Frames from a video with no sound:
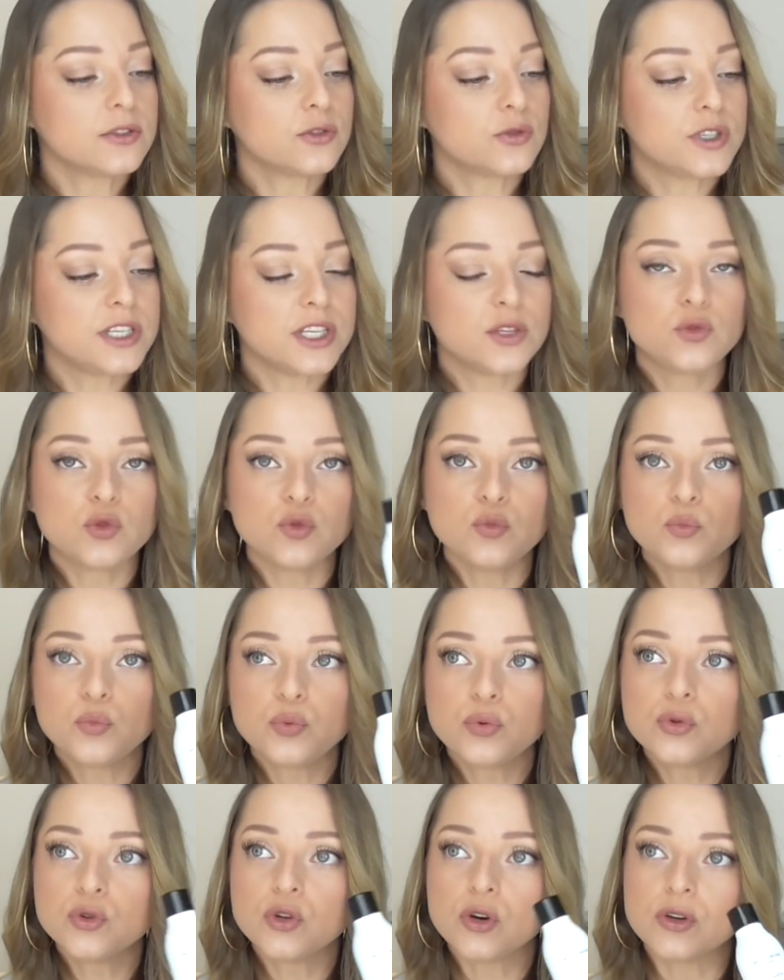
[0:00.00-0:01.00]
Donc qui est
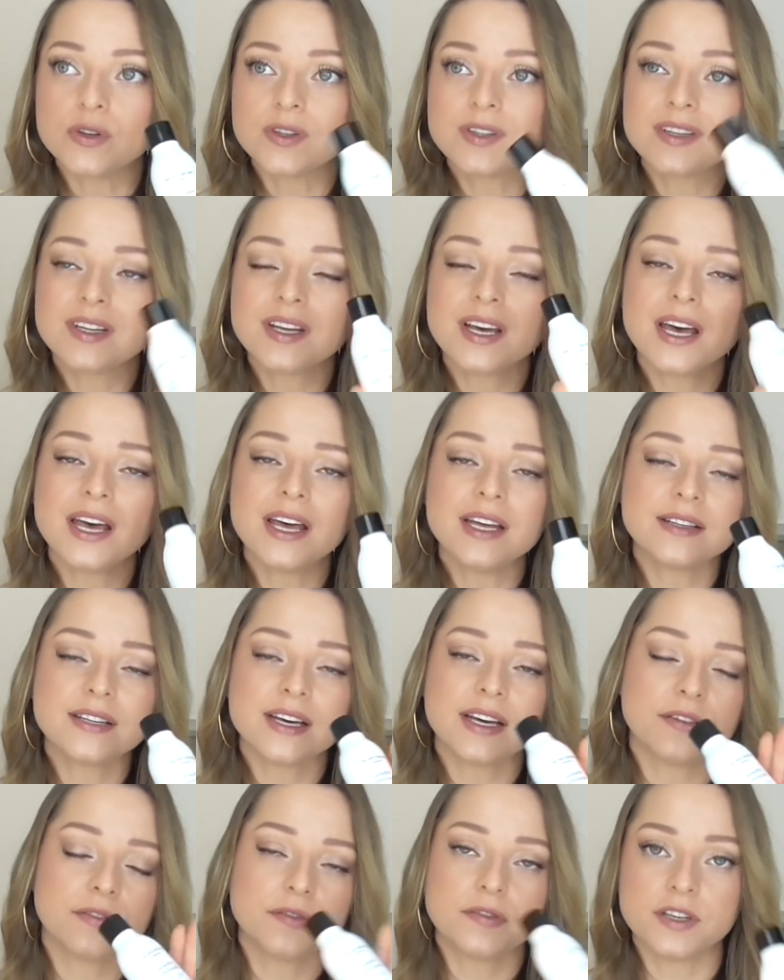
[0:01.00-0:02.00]
une poudre très
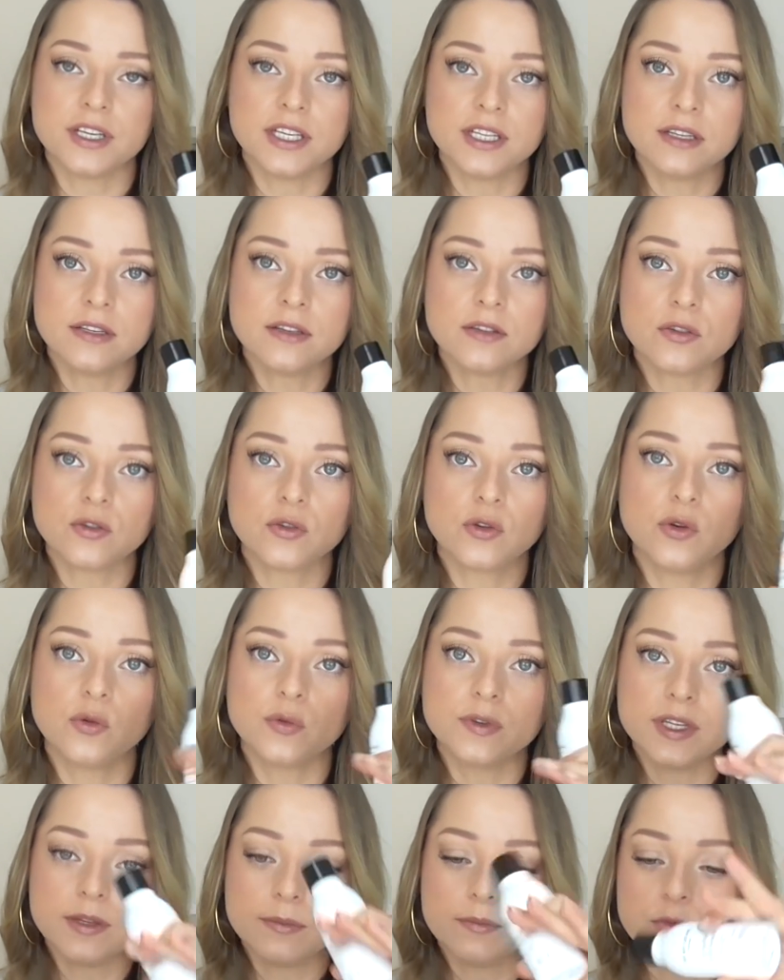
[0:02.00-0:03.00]
très fine que
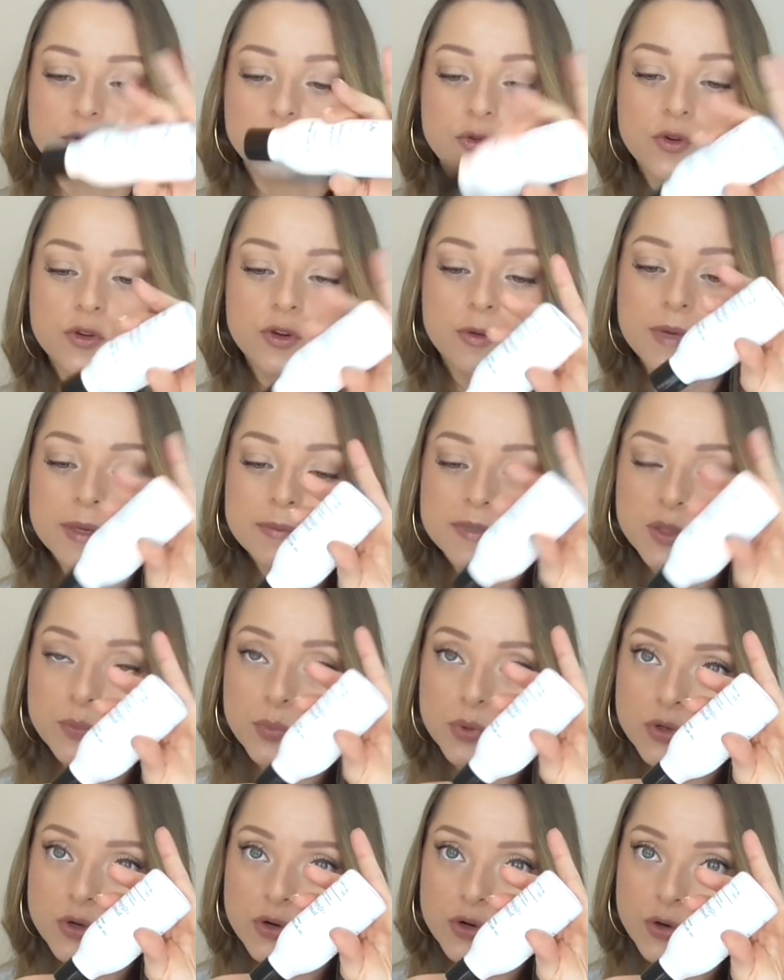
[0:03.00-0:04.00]
l'on donc on en met un
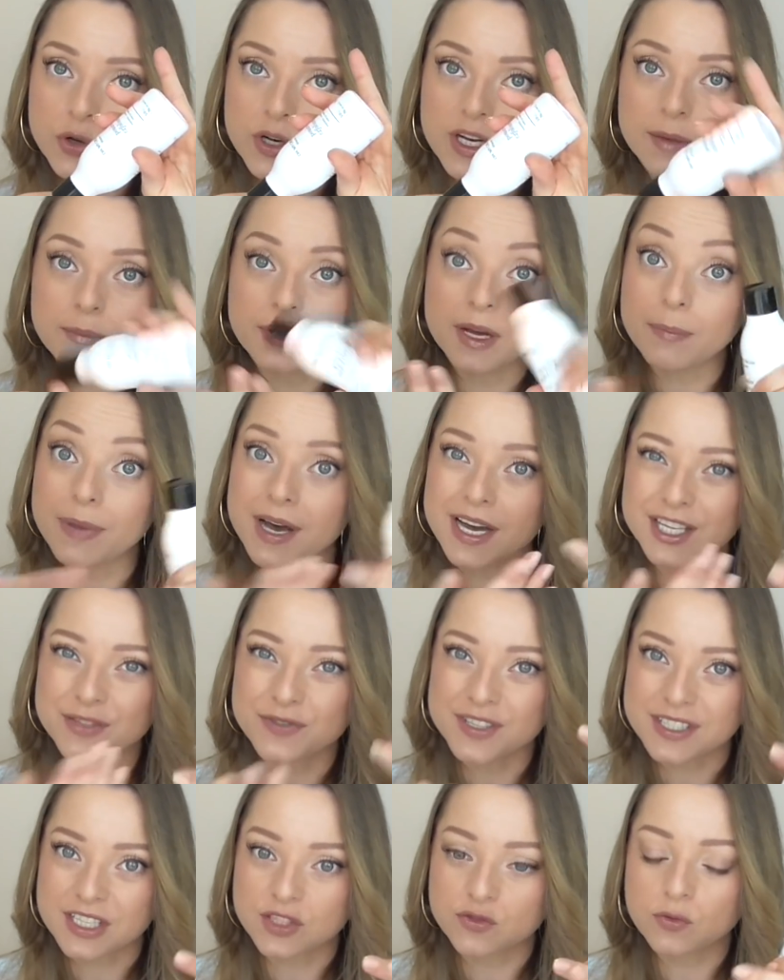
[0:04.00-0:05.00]
petit peu dans le creux de la main, pareil
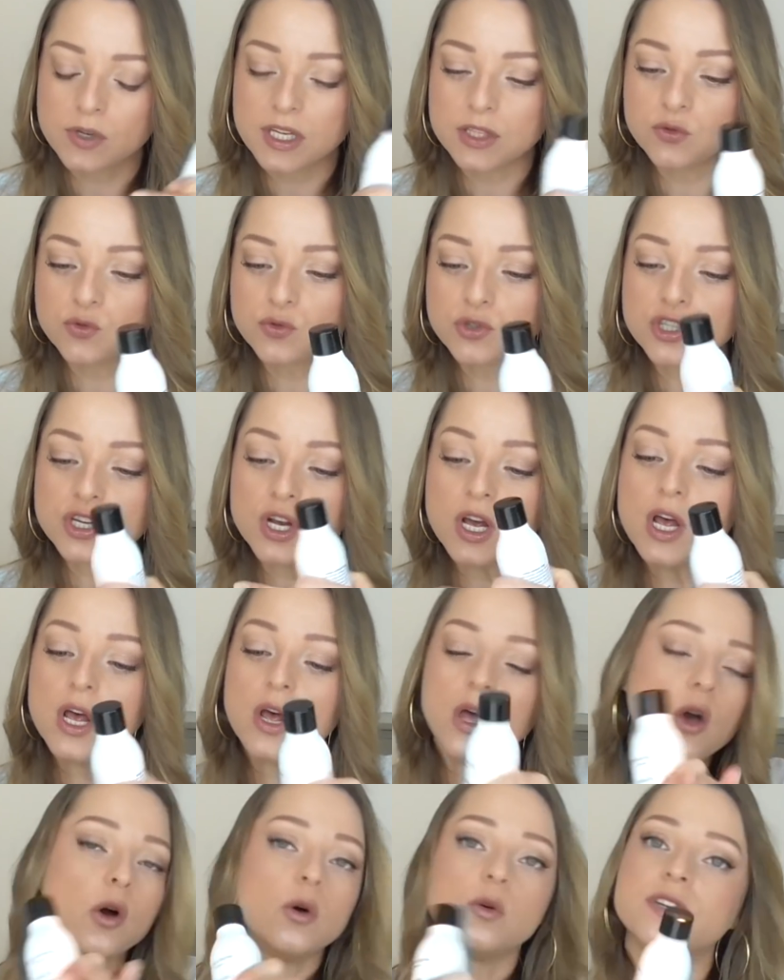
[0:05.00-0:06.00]
je fais ça sous la douche.
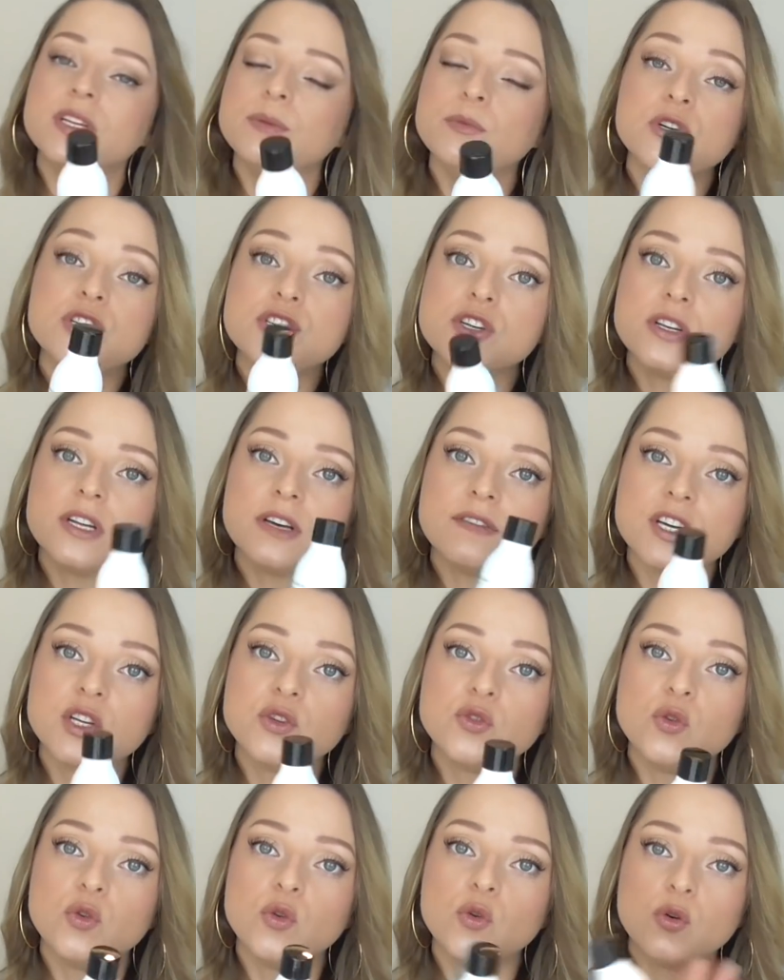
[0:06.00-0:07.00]
On émulsionne
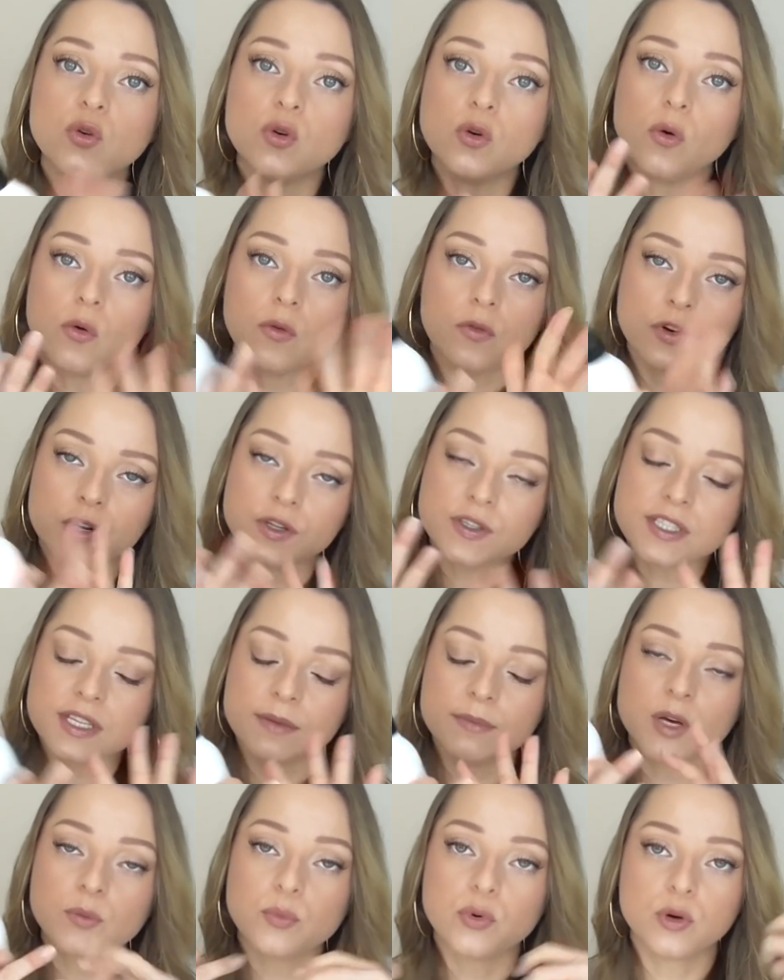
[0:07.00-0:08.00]
avec de l'eau, on frotte
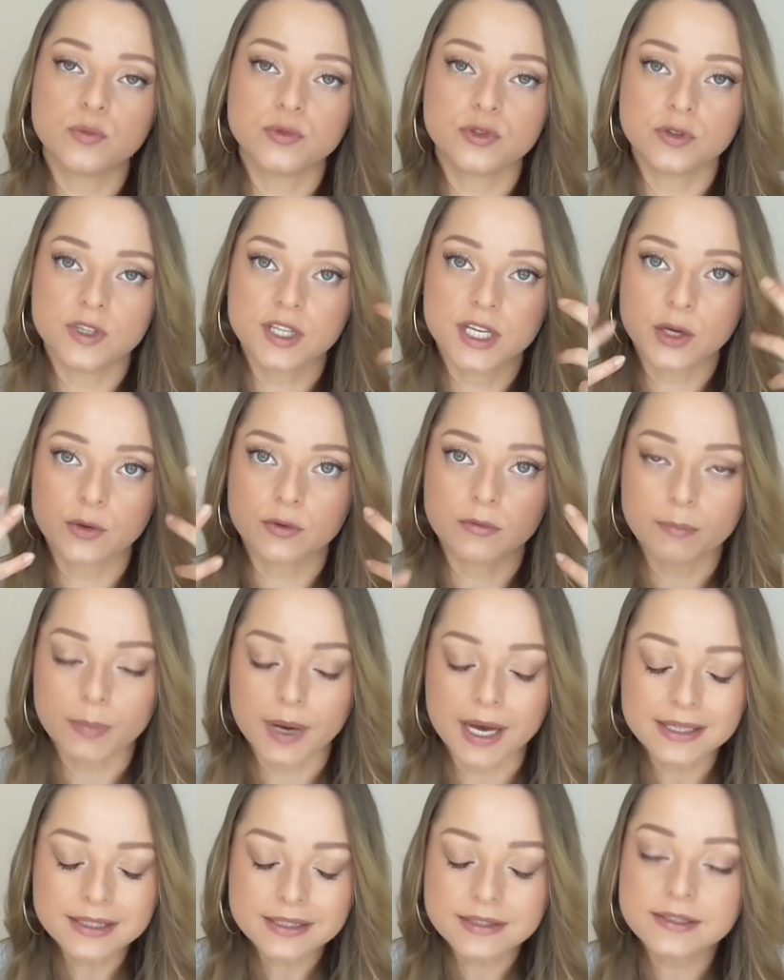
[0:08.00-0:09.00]
ses mains pour obtenir une
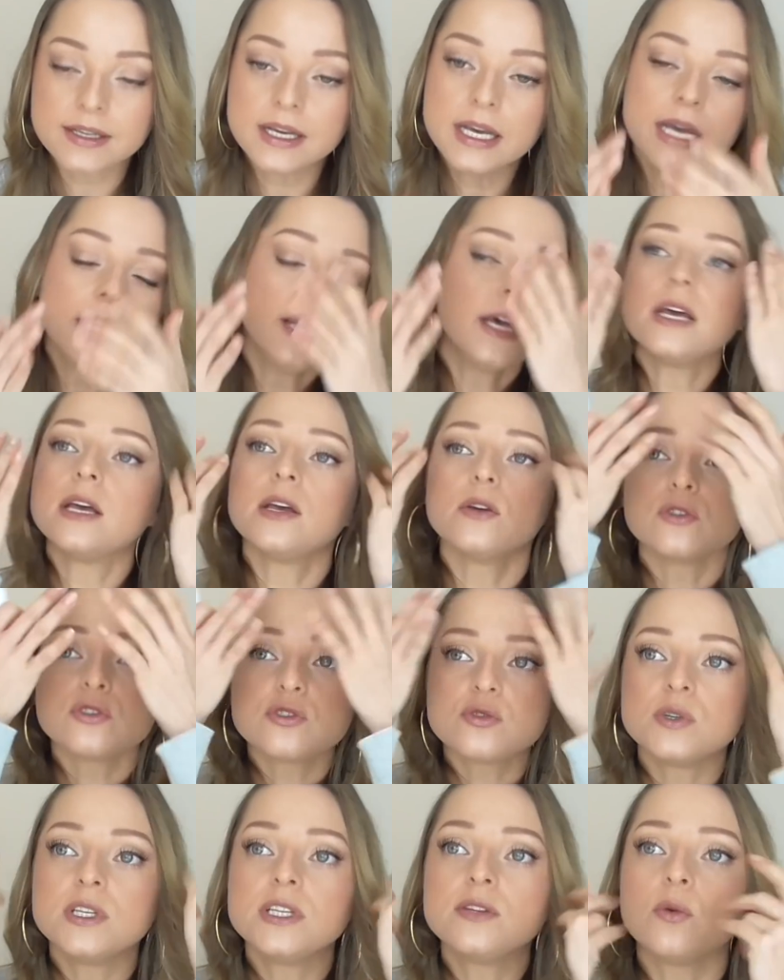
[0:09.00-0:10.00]
pâte et
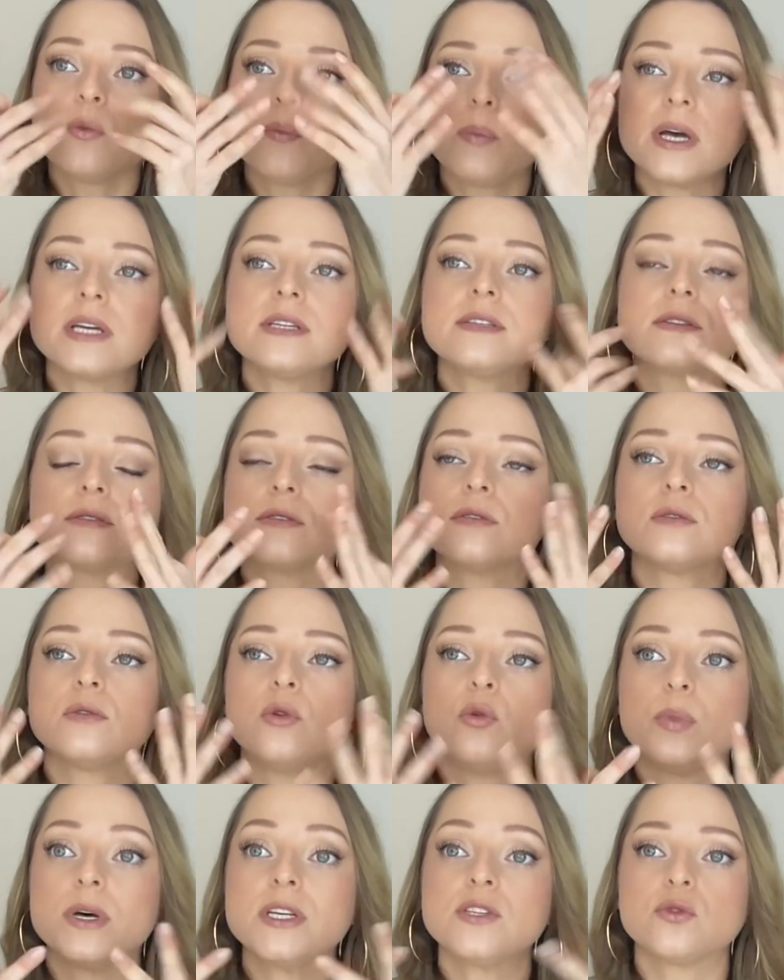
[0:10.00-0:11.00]
ensuite on passe
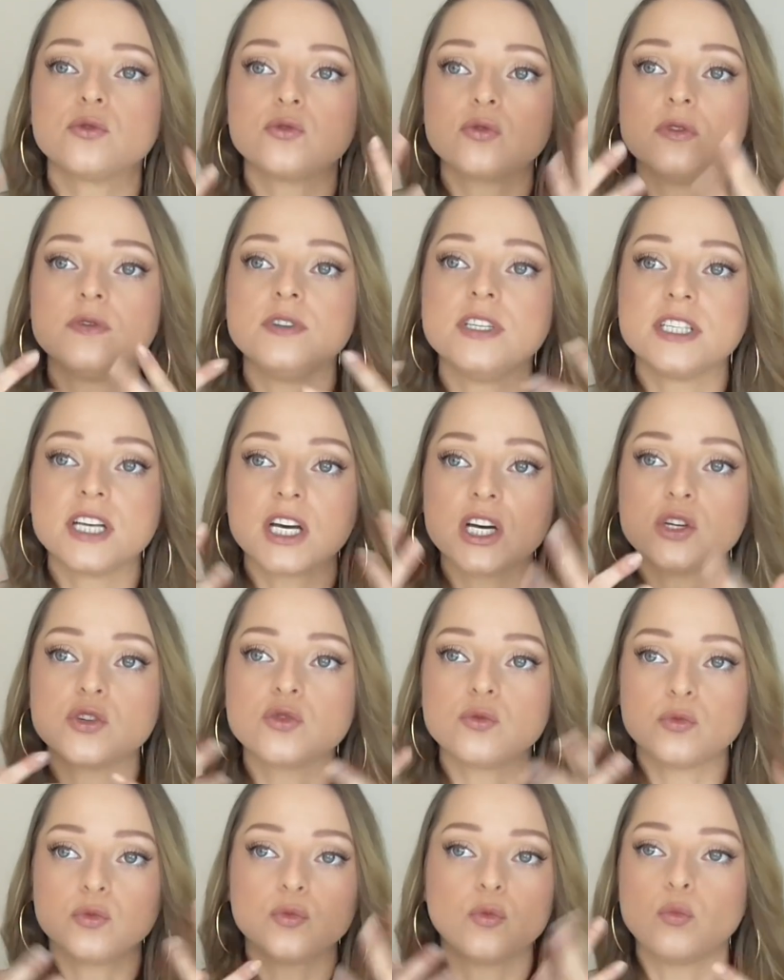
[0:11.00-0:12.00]
euh, on passe sur tout le
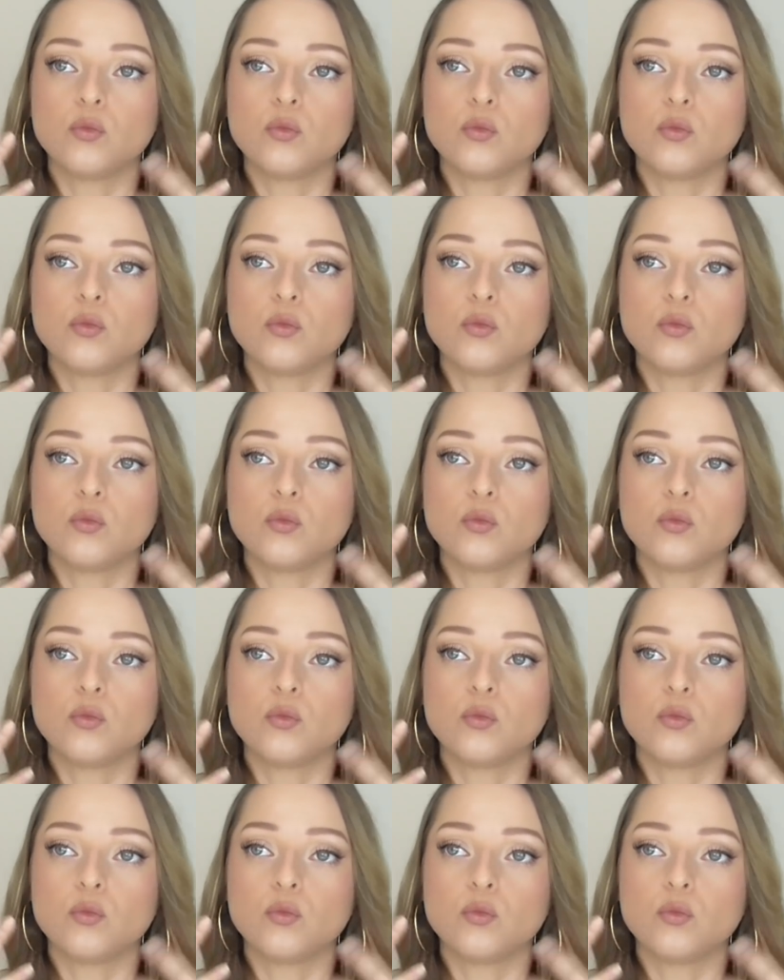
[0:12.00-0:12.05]
visage.